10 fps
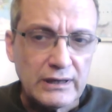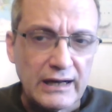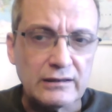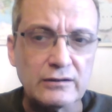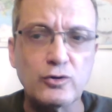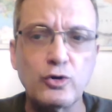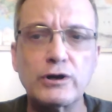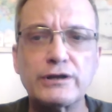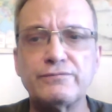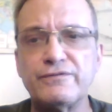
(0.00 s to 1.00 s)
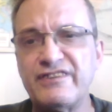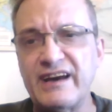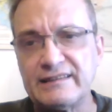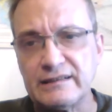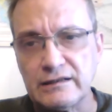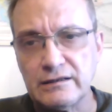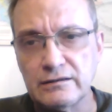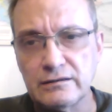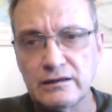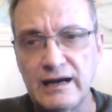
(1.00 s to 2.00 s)
как город взяток,
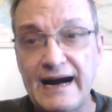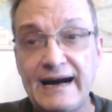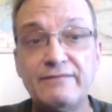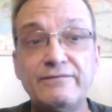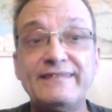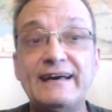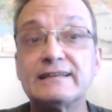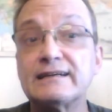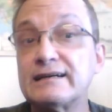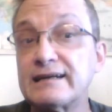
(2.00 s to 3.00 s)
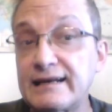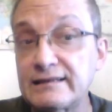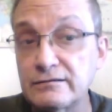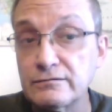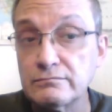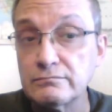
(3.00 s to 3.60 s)
а взяткоград,